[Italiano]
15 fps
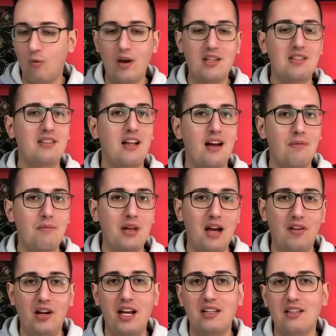Questa mi
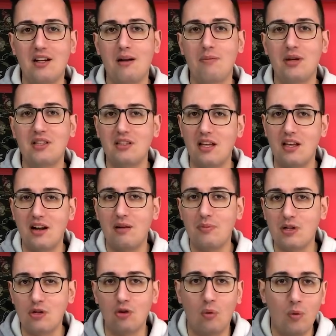ha letteralmente
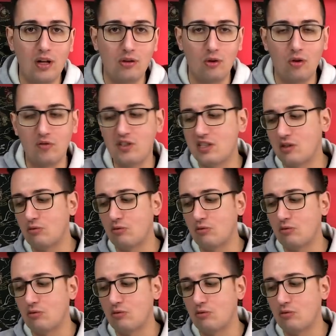rapito quando l'ho vista